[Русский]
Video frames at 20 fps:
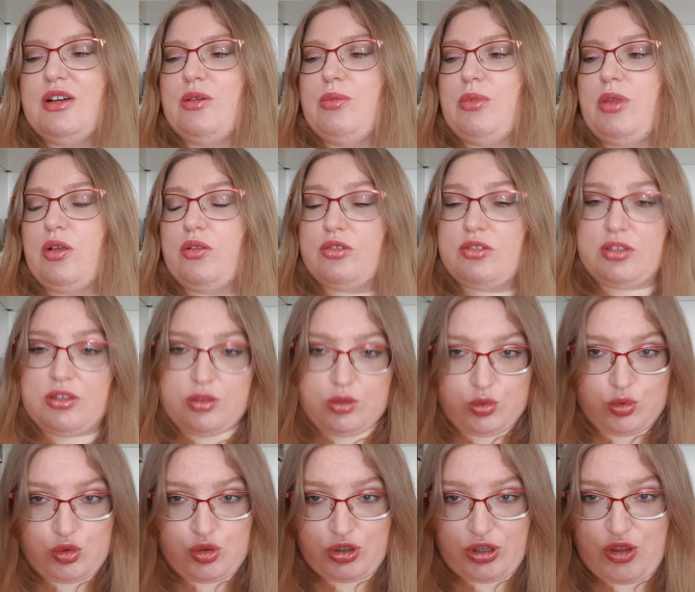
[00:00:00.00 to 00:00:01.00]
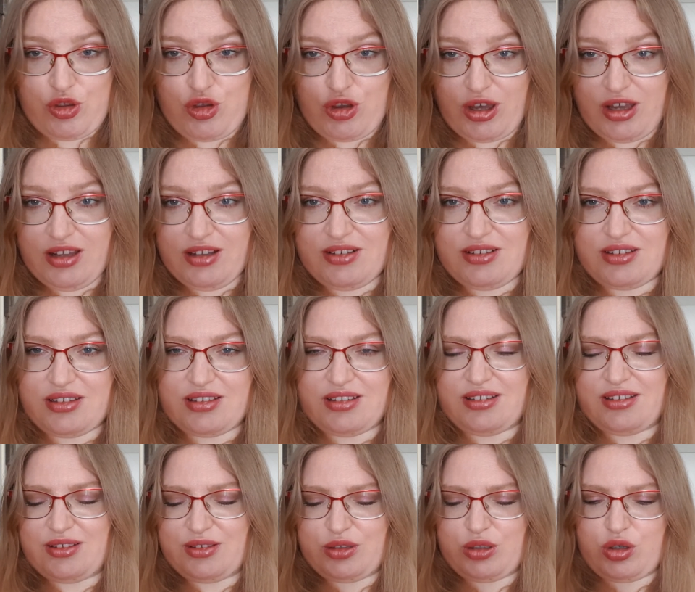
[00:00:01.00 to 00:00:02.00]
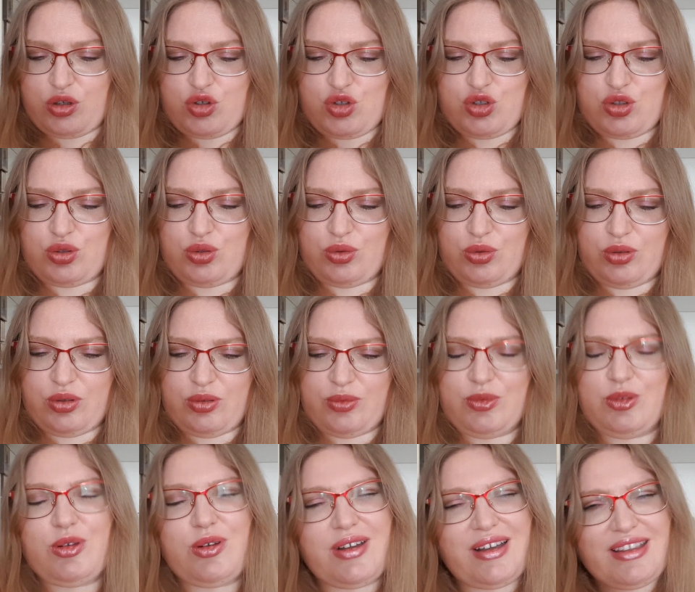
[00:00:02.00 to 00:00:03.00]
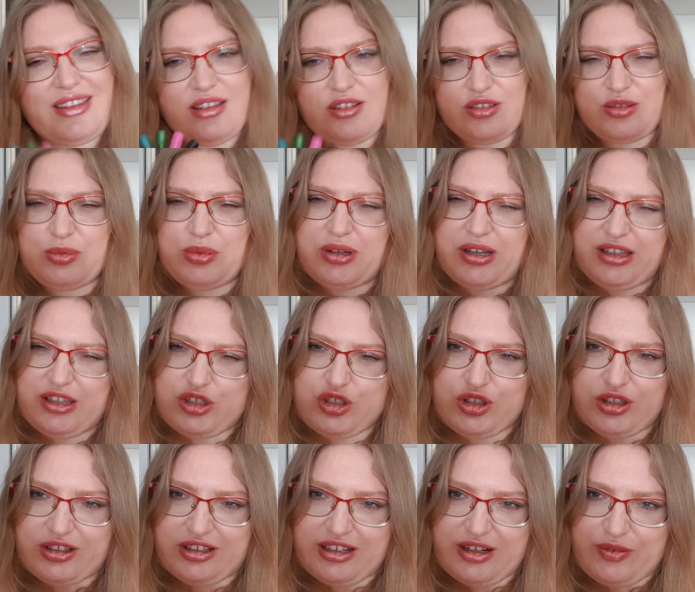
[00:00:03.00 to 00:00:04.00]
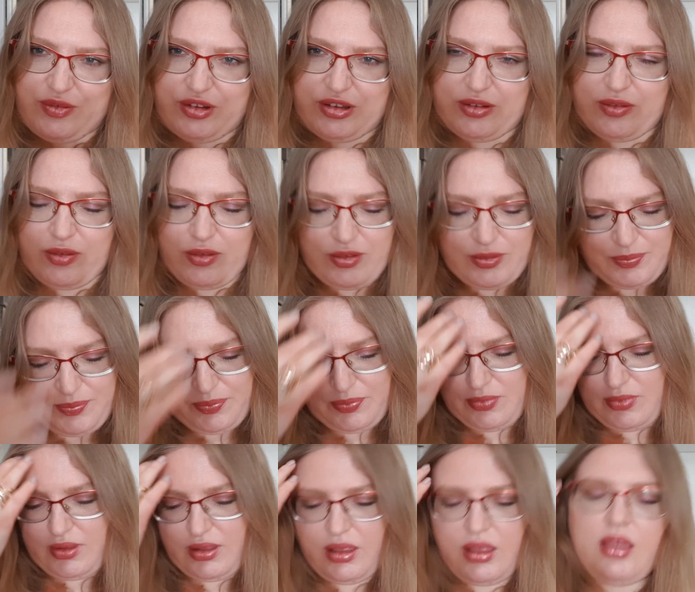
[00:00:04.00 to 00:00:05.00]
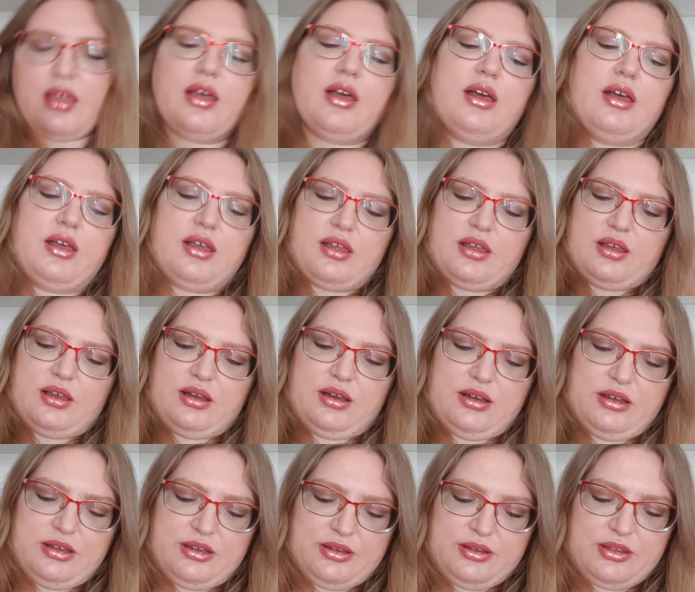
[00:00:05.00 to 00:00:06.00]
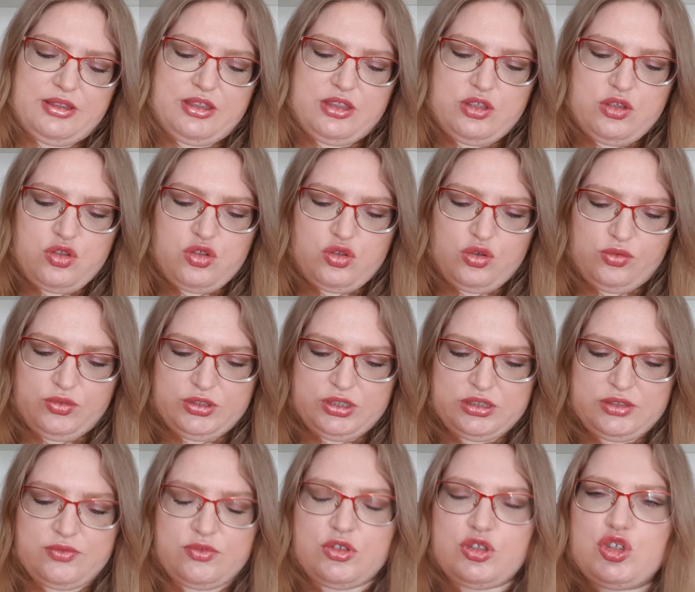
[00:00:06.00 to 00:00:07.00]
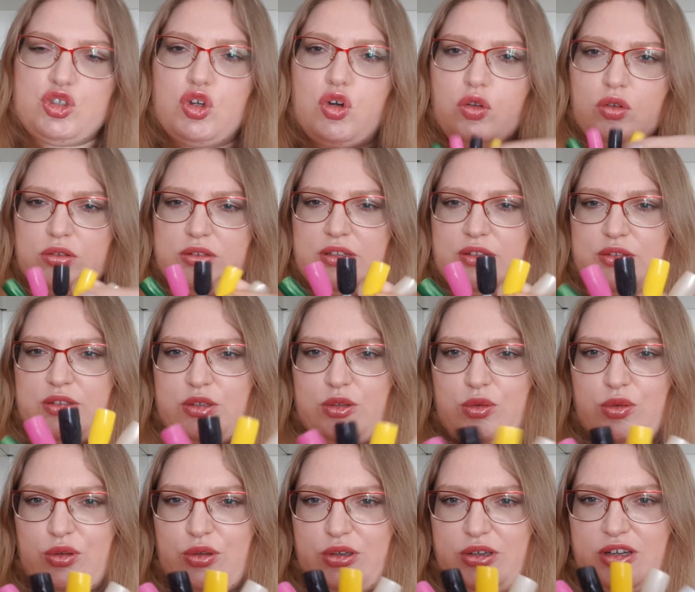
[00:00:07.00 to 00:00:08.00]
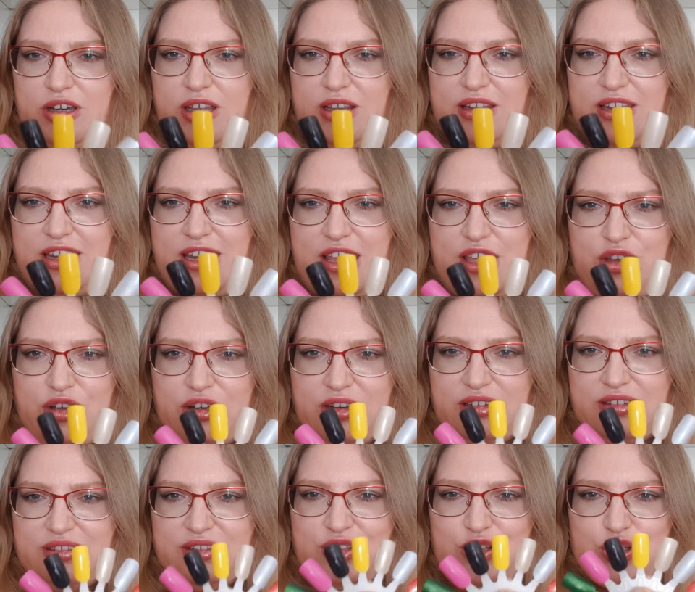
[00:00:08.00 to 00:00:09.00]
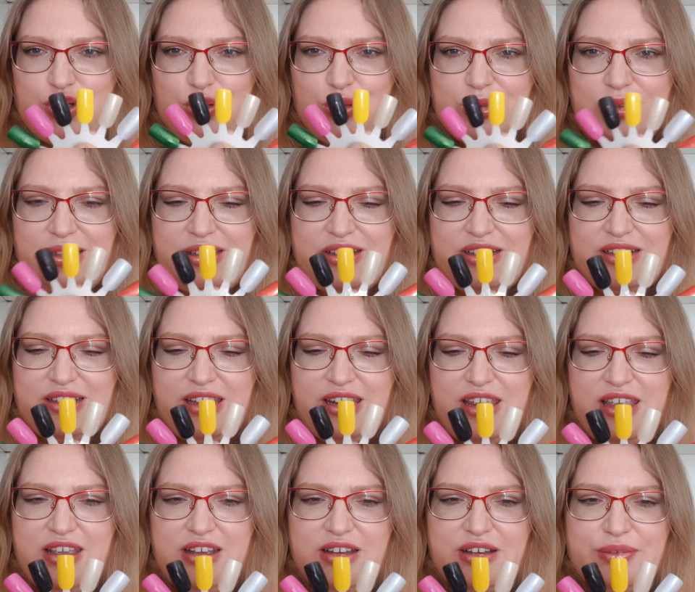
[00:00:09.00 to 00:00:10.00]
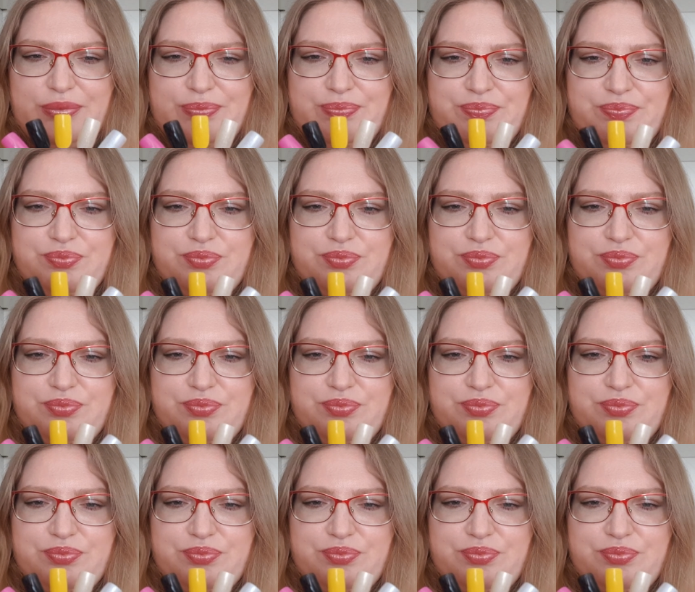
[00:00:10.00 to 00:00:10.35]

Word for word: У меня он, кстати, тоже кончается, так что, ну, хотелось бы, конечно, графитового. А еще вот это вот желтый такой, канарейка, желтая канарейка.